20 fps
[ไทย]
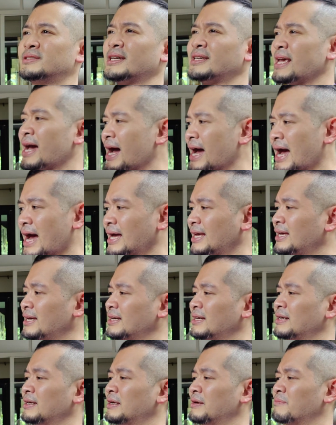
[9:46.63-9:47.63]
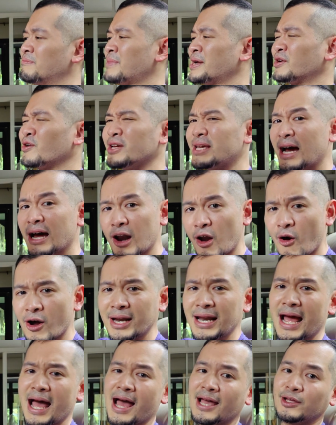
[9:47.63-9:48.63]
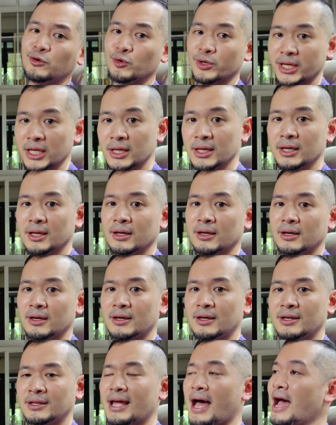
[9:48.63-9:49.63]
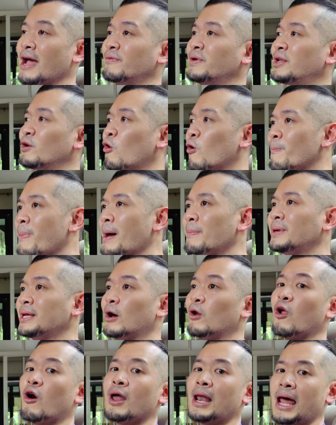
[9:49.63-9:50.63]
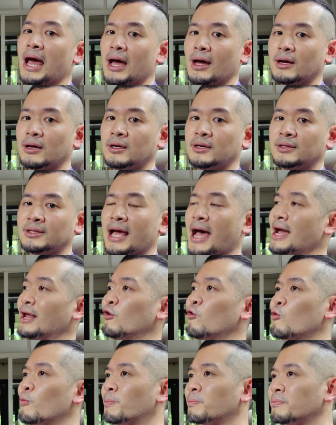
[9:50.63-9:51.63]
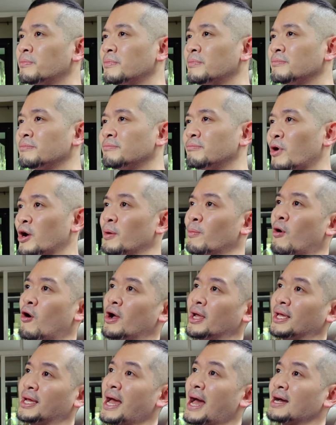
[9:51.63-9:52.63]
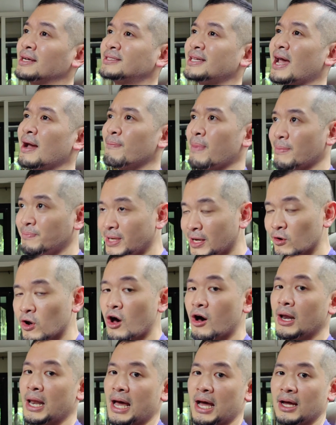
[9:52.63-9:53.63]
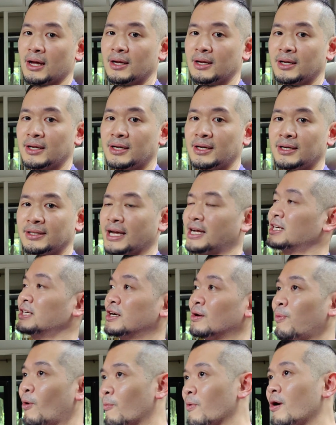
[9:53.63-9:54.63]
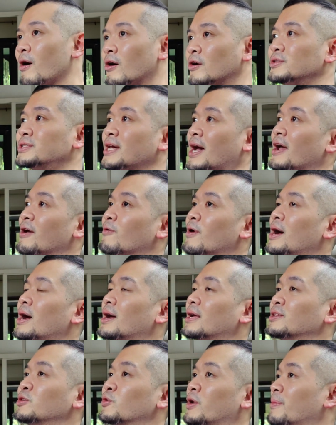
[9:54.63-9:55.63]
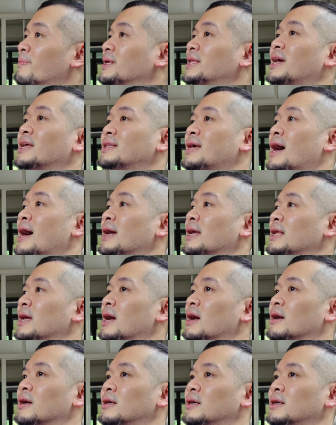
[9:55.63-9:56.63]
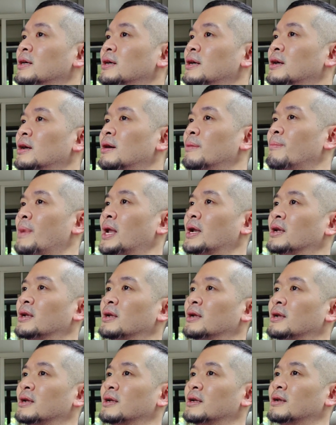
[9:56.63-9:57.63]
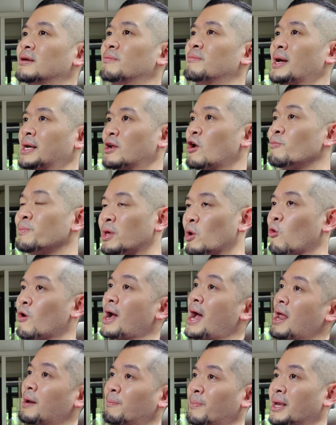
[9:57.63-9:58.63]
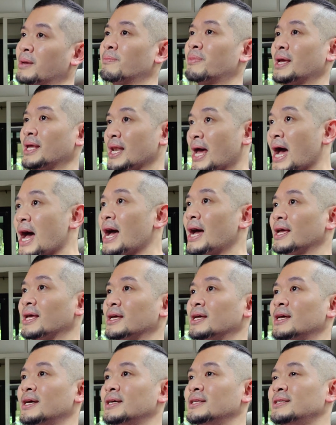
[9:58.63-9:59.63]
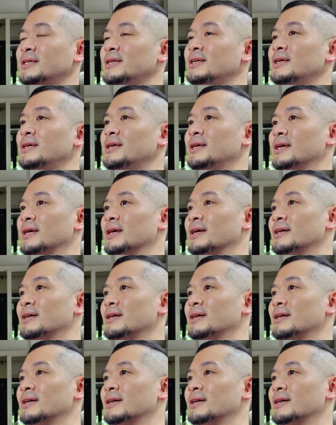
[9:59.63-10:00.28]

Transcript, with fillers: จะยังไงมันก็ยังร้อนง่ายอยู่ดี ถ่ายวิดีโอแป๊บเดียวร้อนละ ถ่ายรูปบ่อยๆ กลางแจ้งแป๊บเดียวร้อนละ แต่คือก็ผมก็เข้าใจว่าอยู่ในประเทศไทยเนี่ย มันมันก็มีโอกาสเป็นไปได้ ที่